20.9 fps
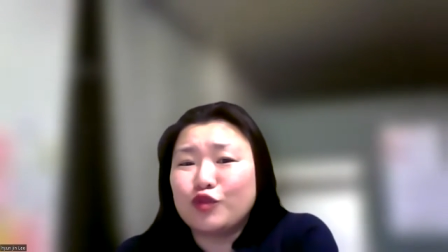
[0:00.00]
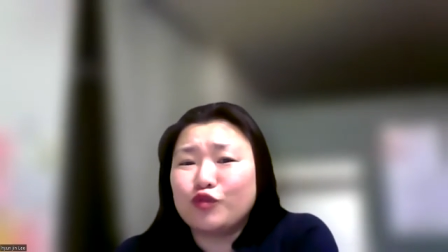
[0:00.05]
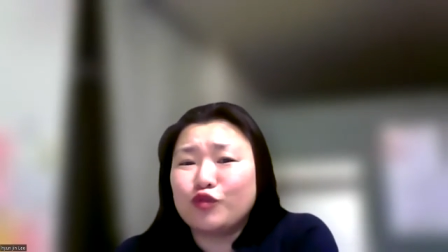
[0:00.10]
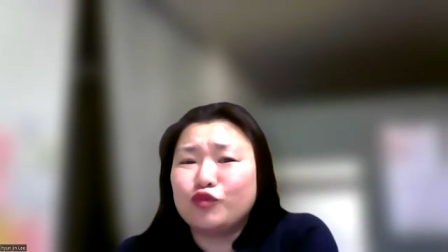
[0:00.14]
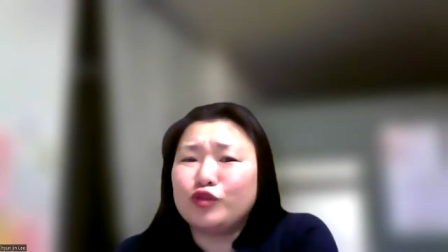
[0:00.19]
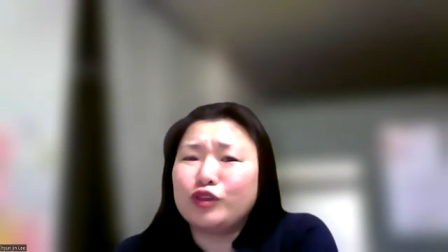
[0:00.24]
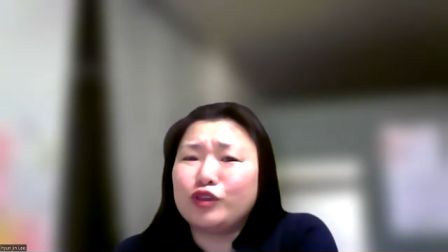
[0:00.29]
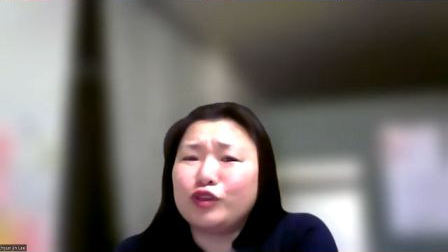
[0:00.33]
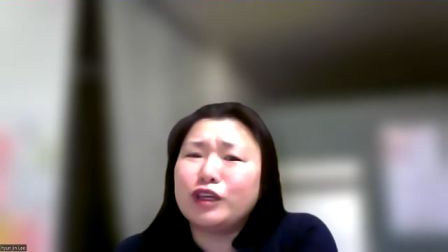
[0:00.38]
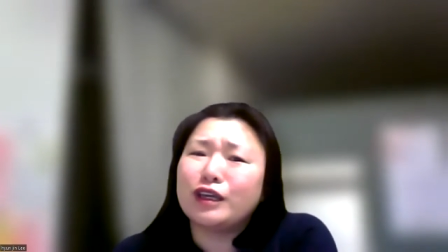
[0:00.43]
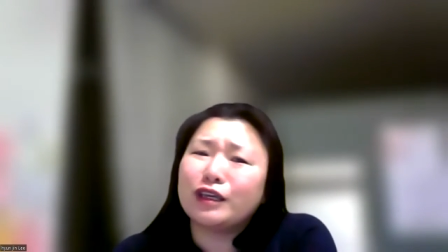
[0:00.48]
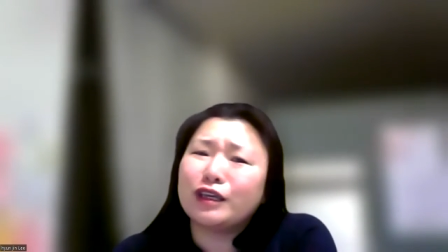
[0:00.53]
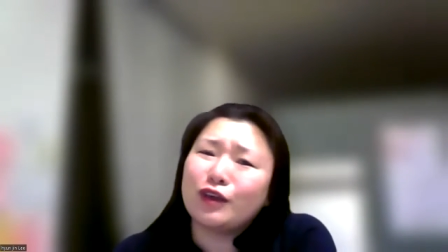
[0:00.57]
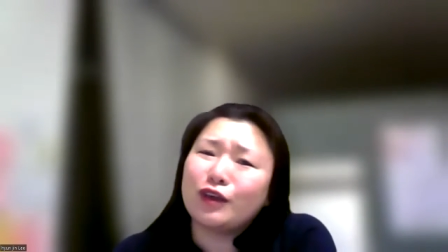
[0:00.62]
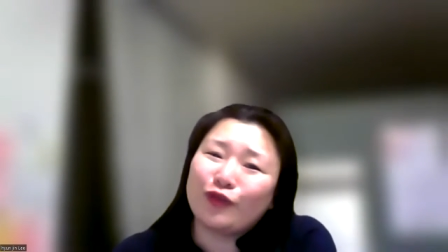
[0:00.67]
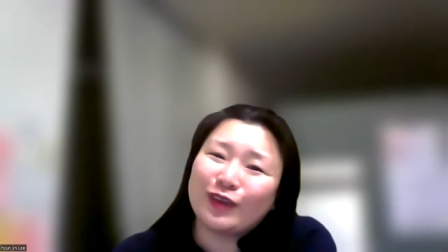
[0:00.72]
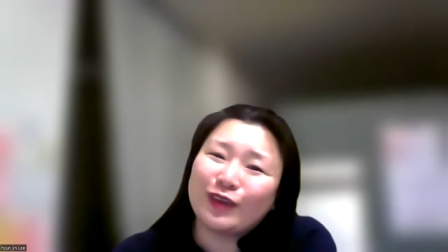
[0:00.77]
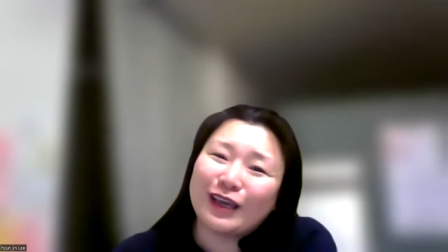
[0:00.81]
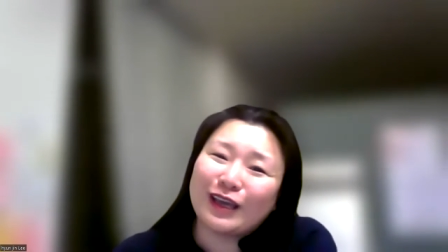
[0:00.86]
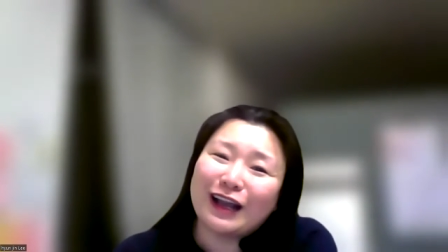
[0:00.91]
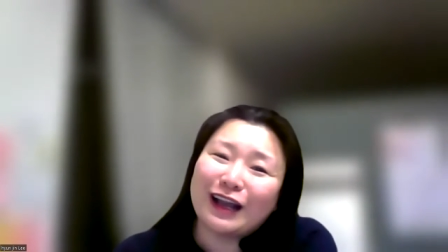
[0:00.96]
우리에게
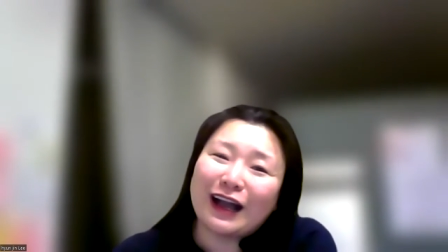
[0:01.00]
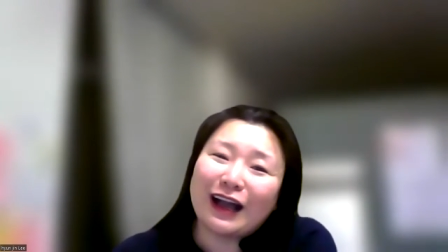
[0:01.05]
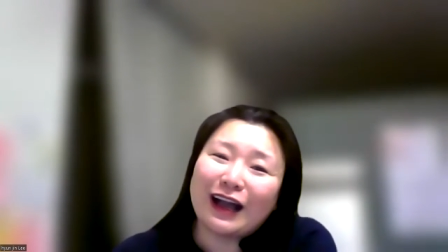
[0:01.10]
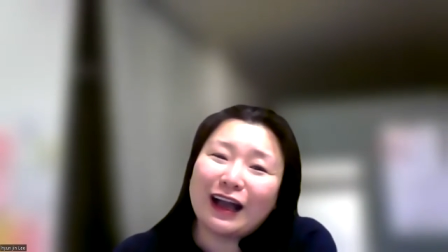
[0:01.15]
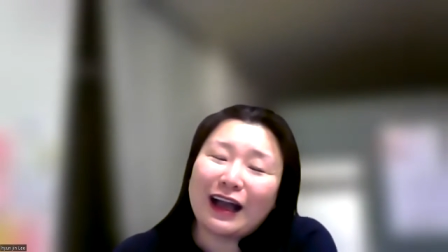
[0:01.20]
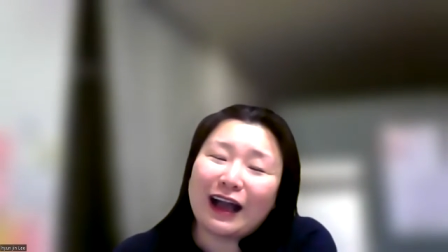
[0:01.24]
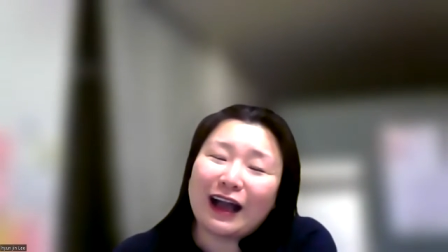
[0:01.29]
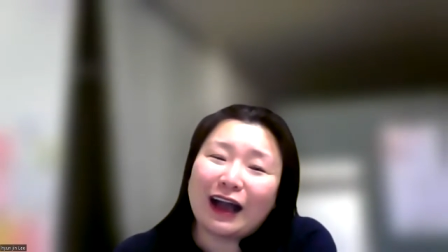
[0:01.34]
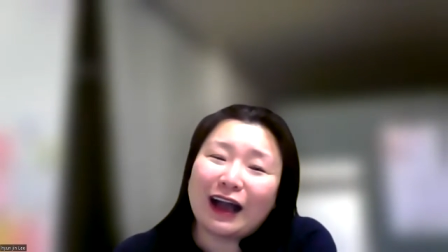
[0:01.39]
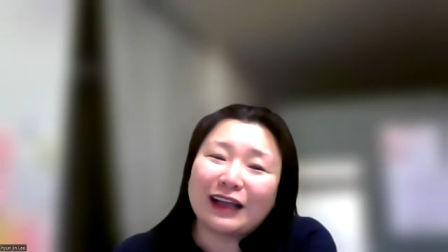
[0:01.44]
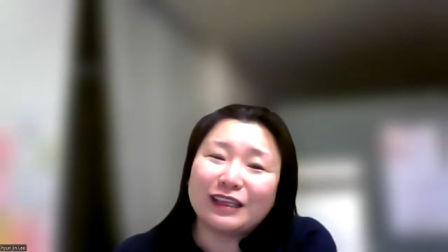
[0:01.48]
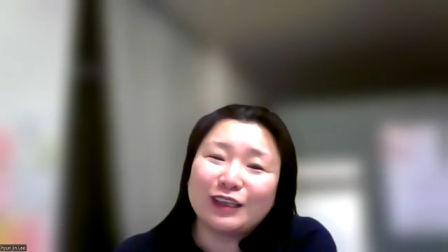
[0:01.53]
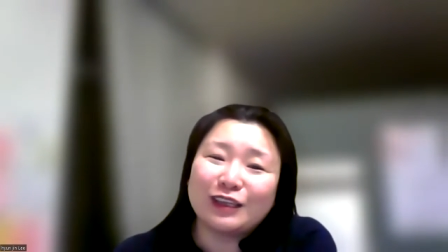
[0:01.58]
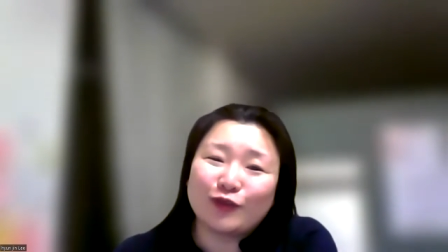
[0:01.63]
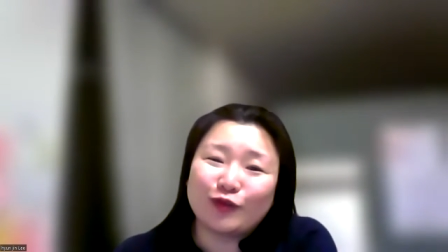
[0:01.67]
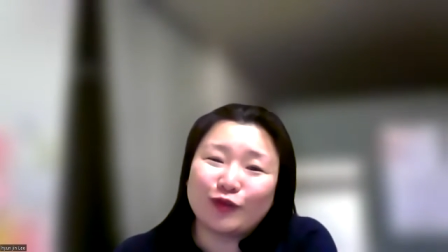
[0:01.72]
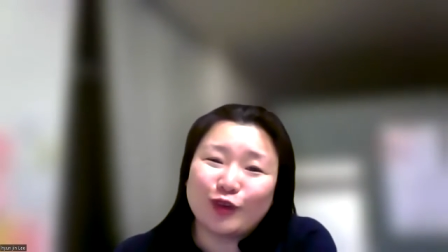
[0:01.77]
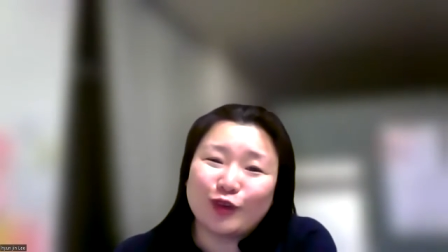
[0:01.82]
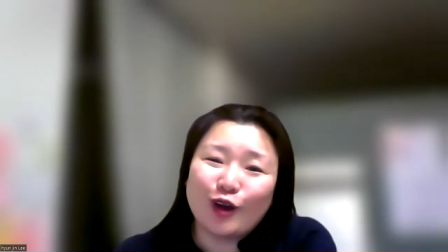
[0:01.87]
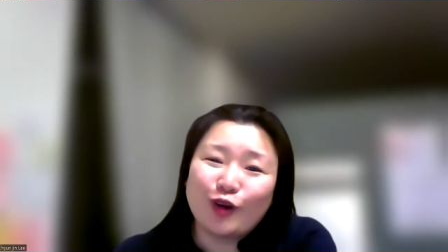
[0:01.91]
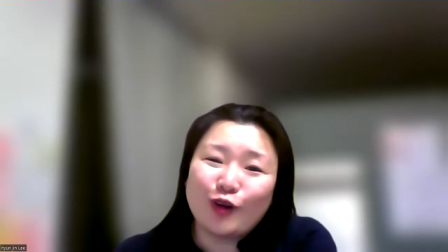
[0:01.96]
위기가
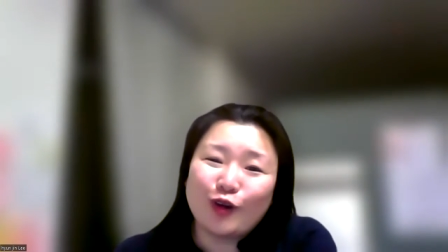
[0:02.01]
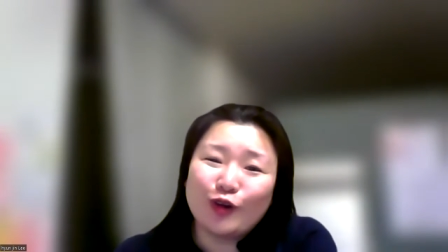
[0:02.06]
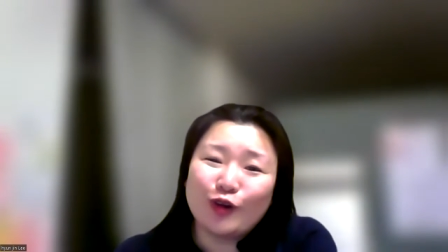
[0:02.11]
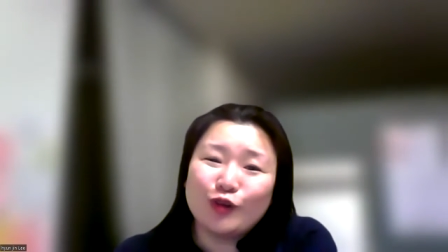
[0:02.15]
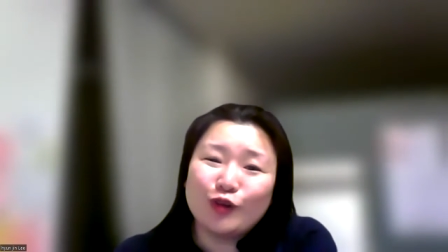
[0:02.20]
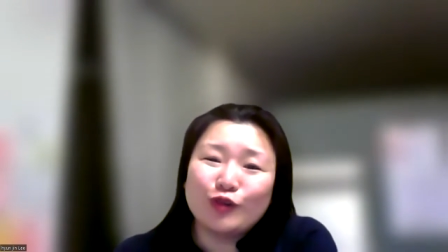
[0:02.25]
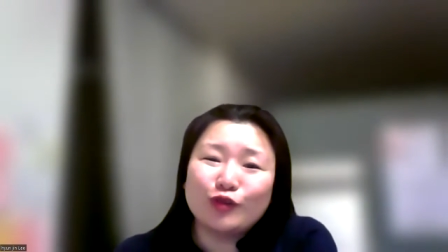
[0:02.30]
아니고요.